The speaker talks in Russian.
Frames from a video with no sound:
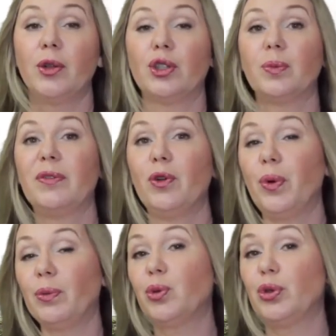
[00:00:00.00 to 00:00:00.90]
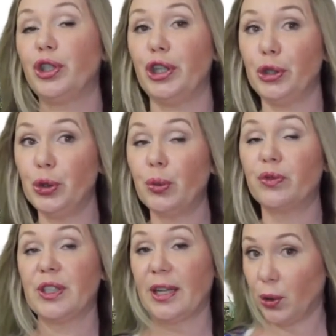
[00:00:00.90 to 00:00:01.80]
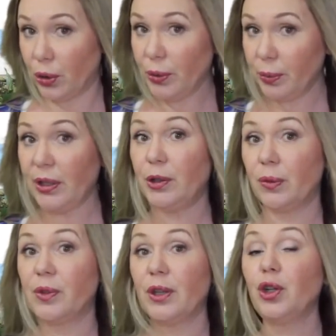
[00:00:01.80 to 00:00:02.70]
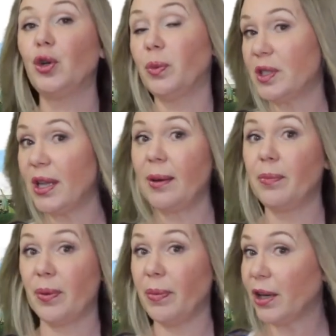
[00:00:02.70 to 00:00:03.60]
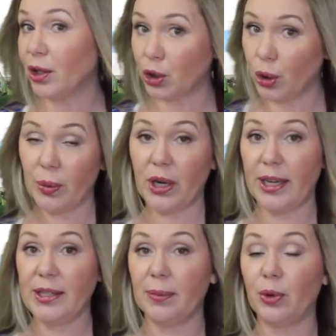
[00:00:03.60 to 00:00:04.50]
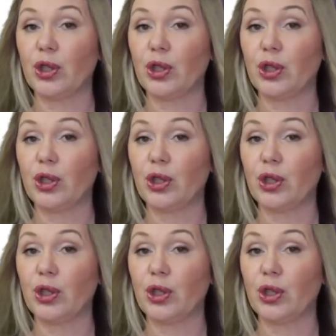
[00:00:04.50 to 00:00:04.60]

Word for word: то есть мы в любом случае идем в салон, мы идем в салон, но мы знаем примерно, что мы хотим.